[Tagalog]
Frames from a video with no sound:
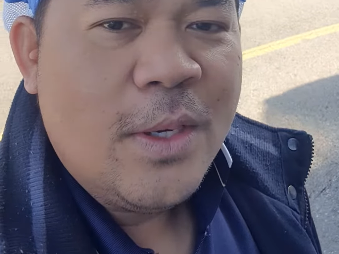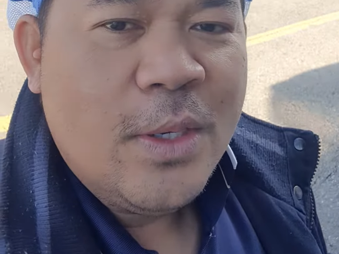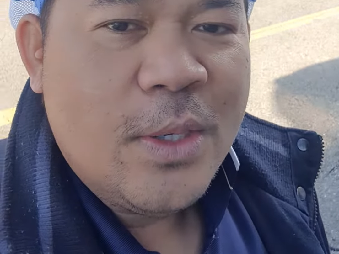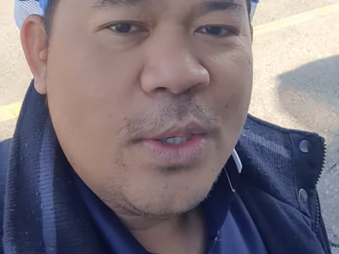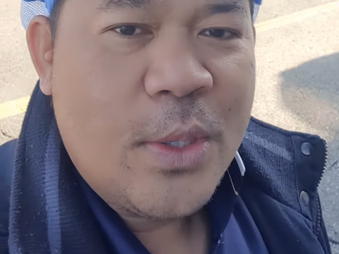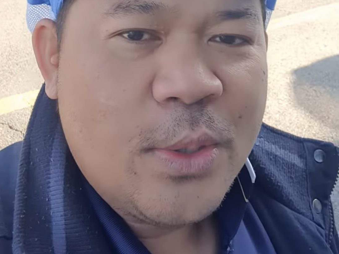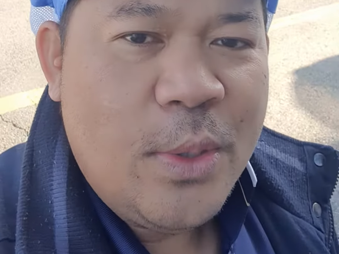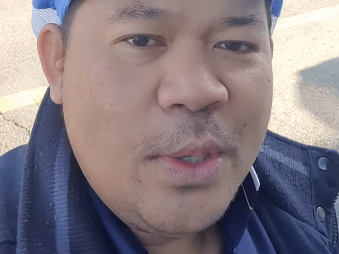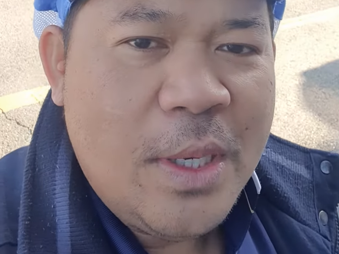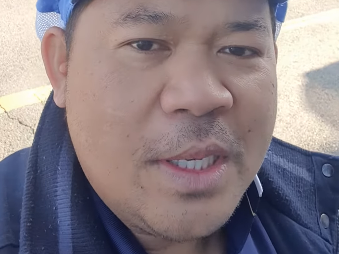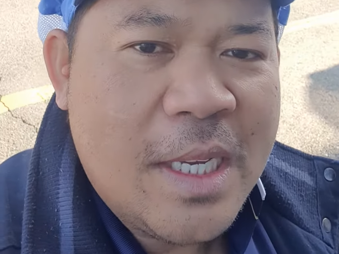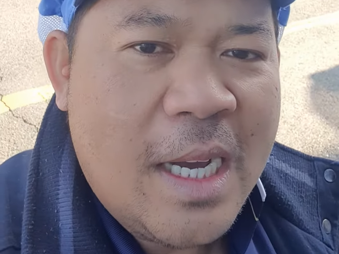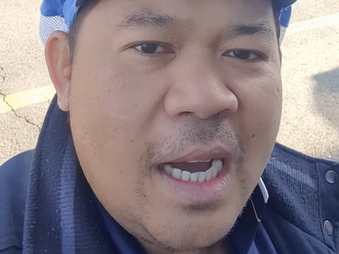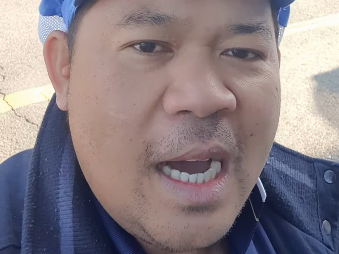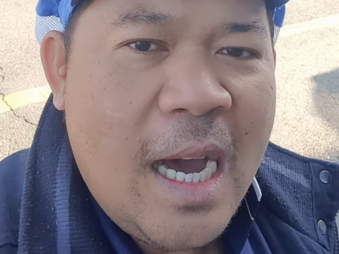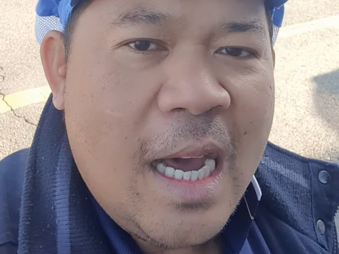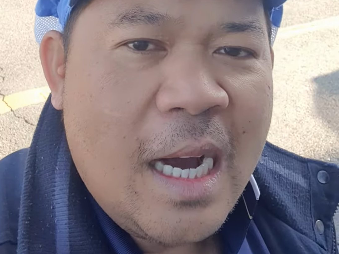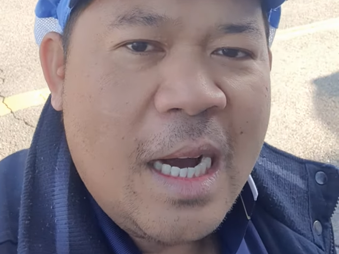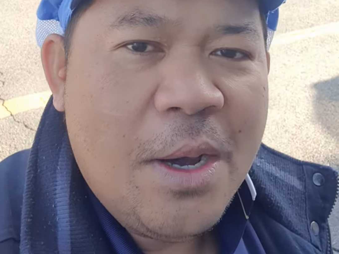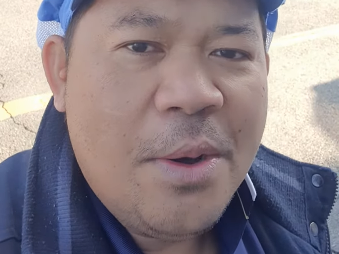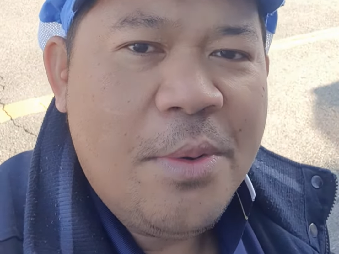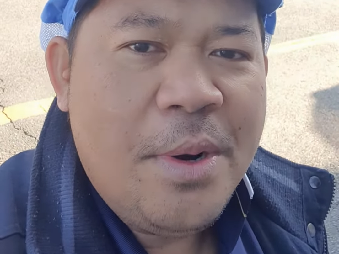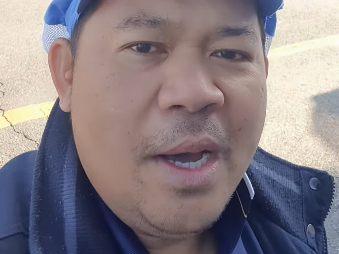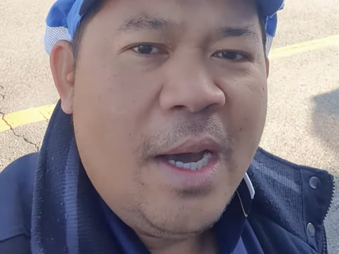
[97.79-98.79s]
so isang
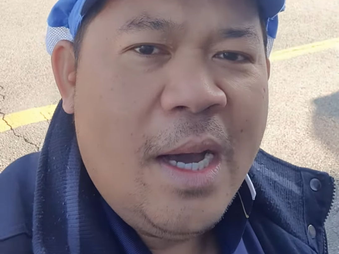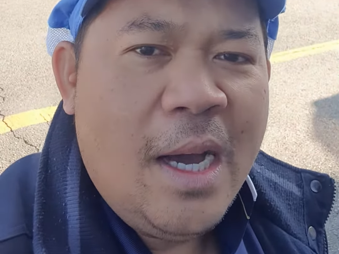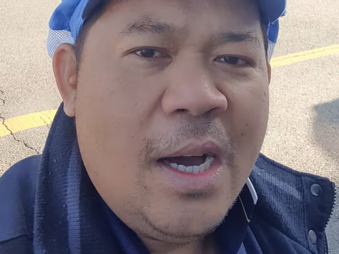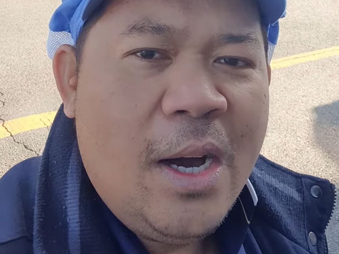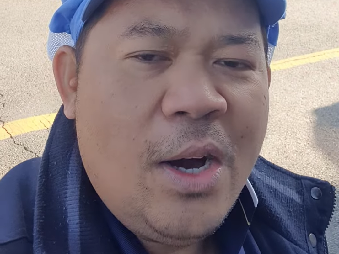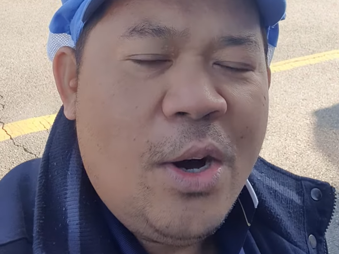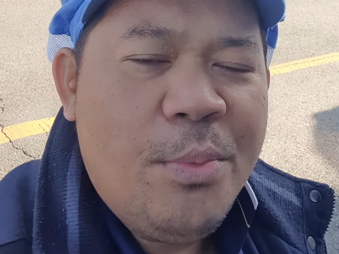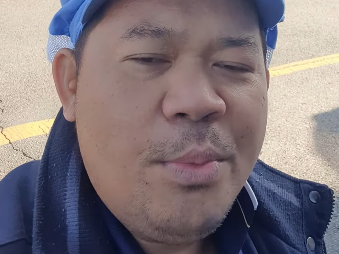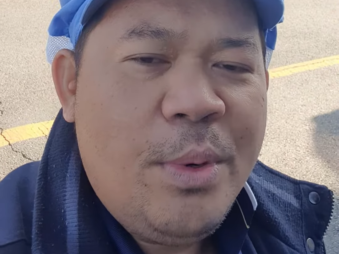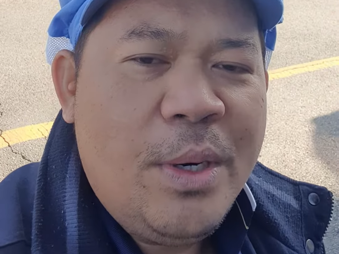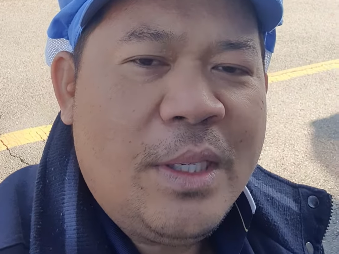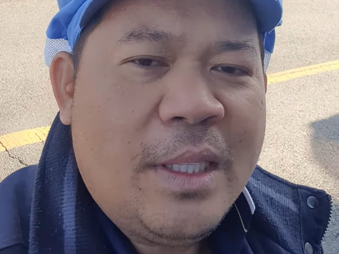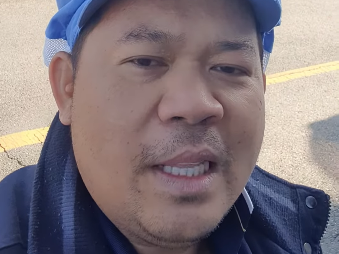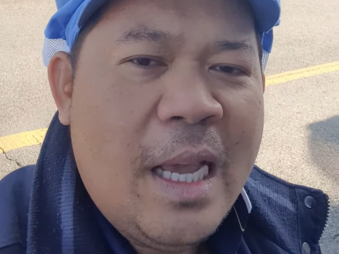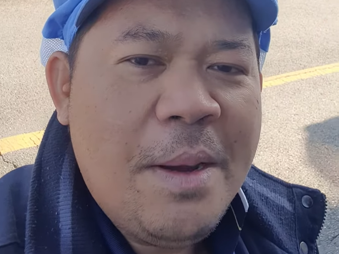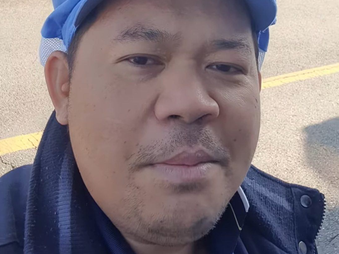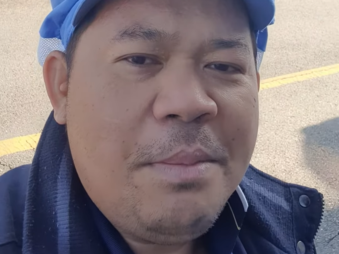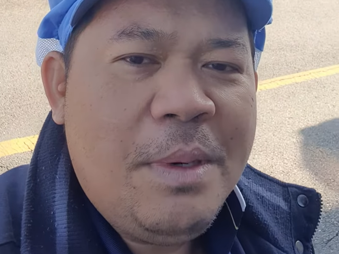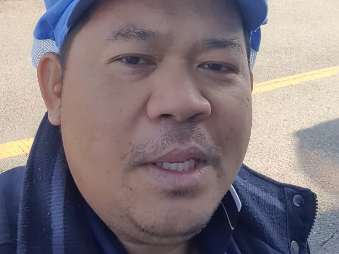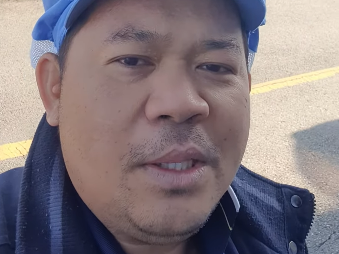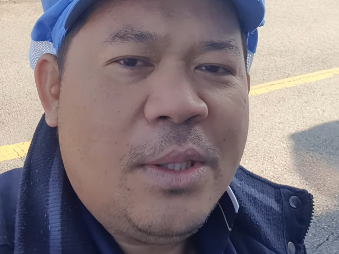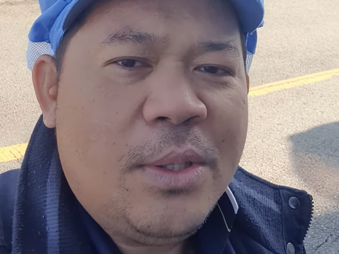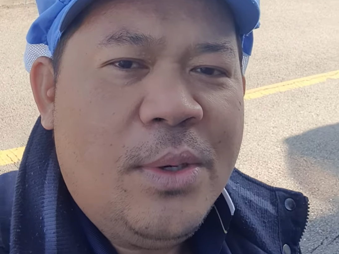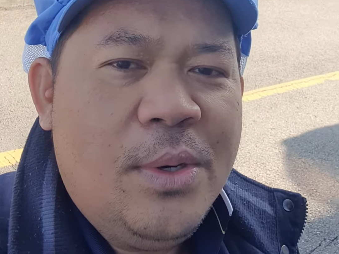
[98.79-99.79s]
araw na
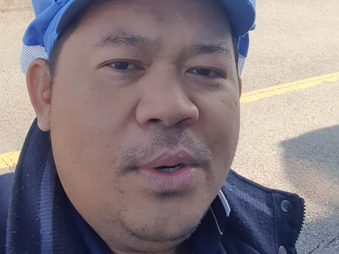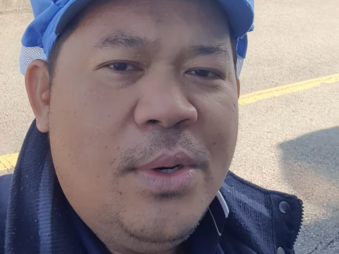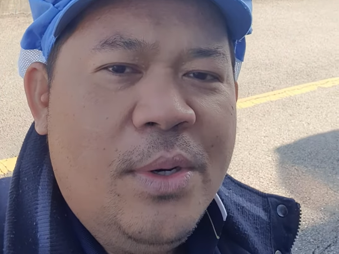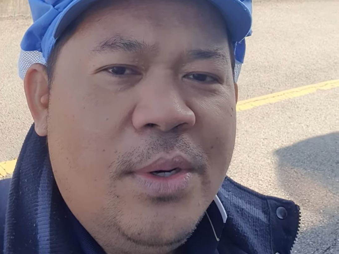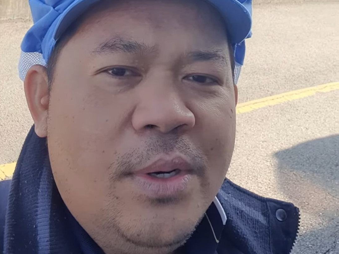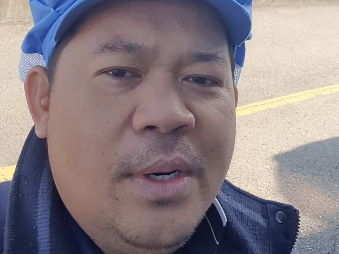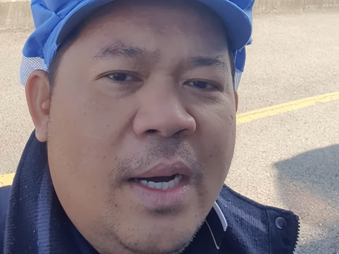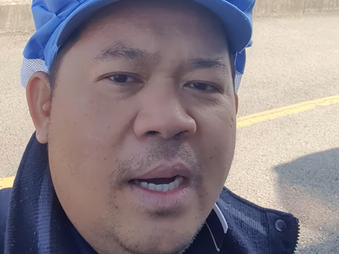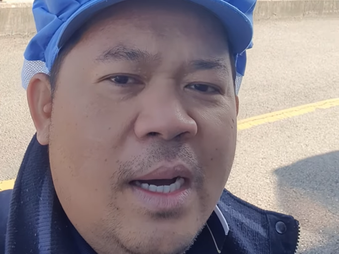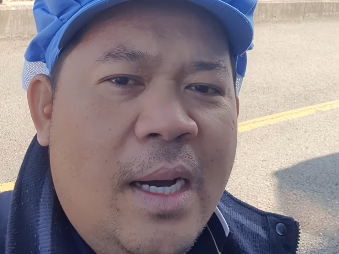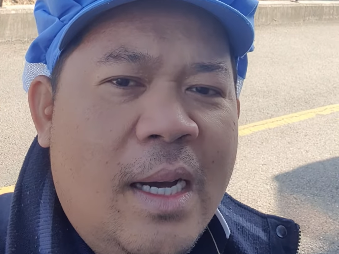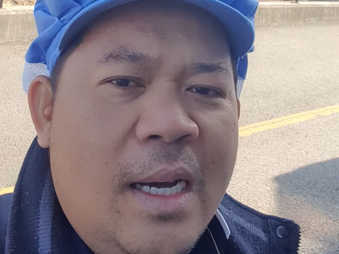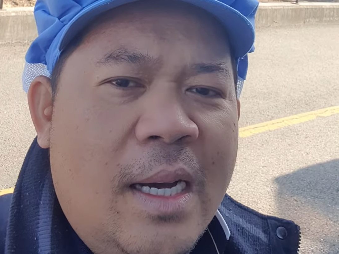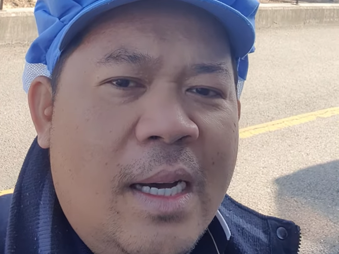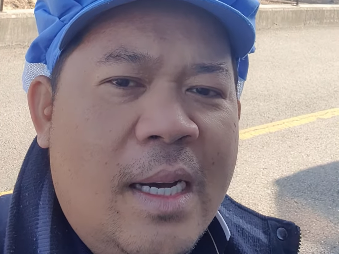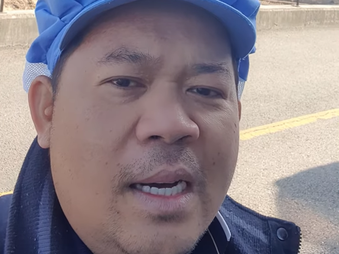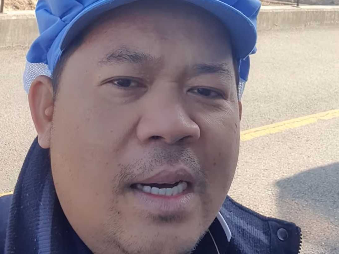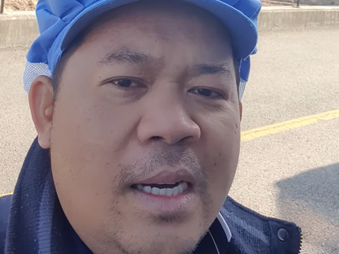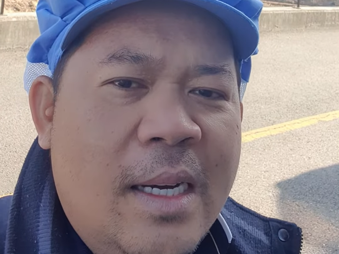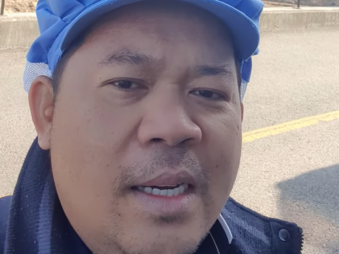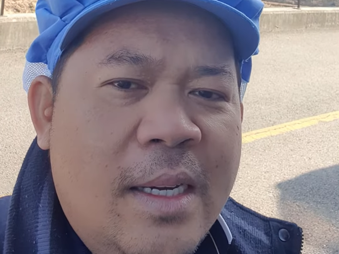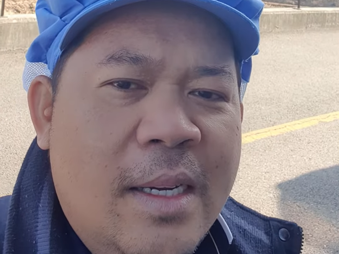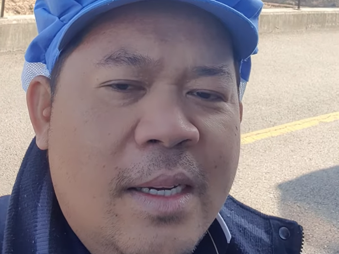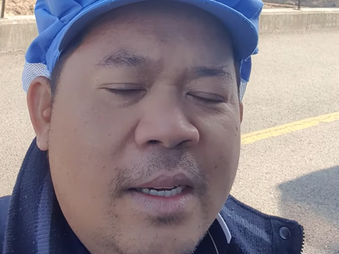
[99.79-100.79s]
overtime dito
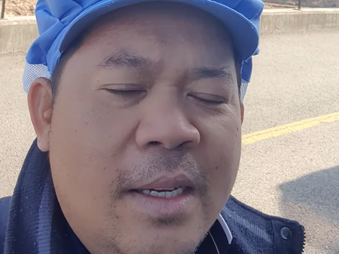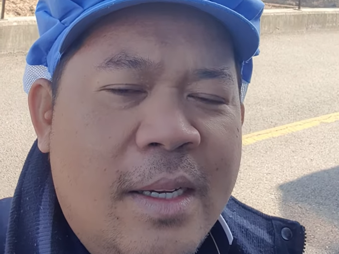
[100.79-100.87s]
uh,